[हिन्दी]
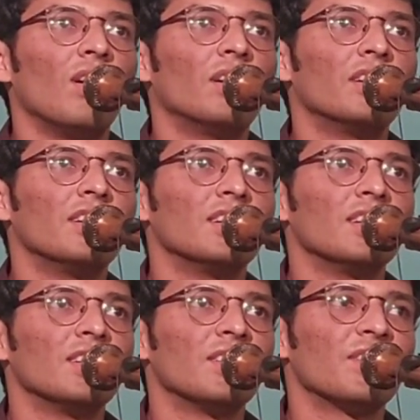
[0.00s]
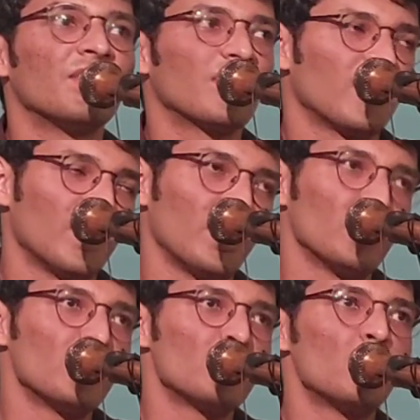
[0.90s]
और
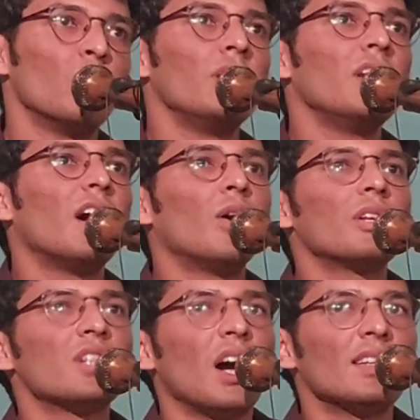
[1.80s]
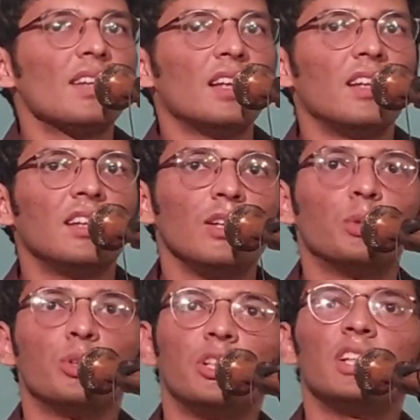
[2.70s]
सोनिया और शाहजादे की
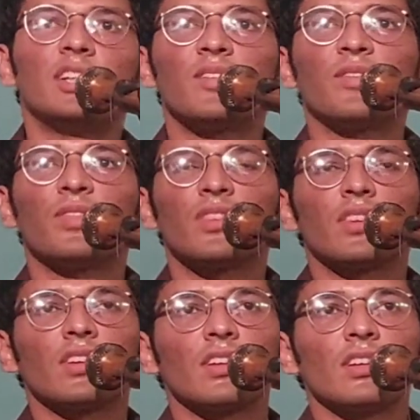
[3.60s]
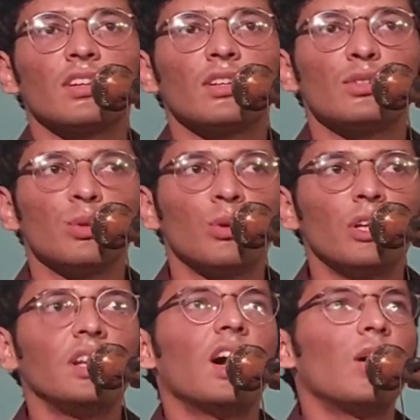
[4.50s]
खुशी
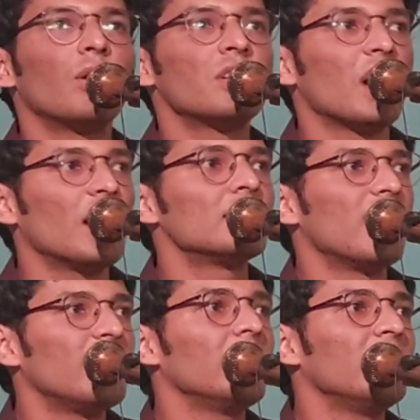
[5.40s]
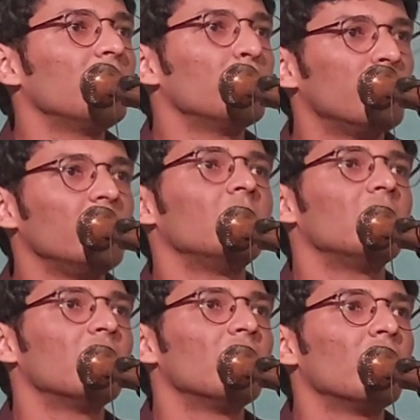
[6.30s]
सोनिया और शाहजादे की खुशी
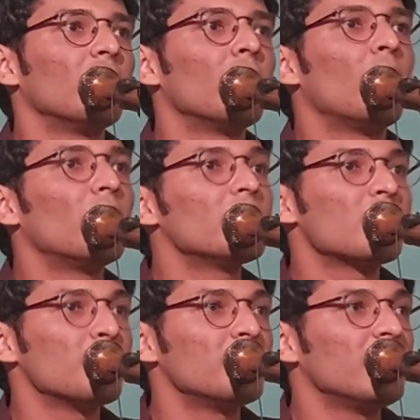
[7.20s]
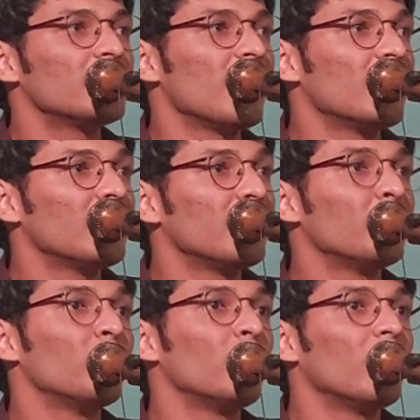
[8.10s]
कौन समझे
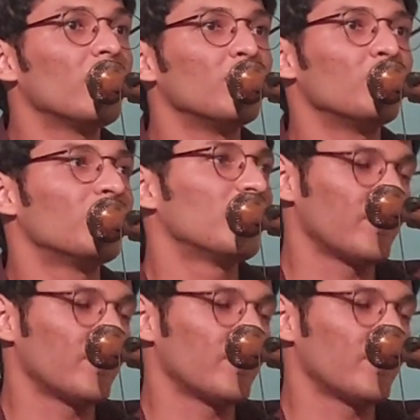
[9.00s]
सातवें बोने का दुख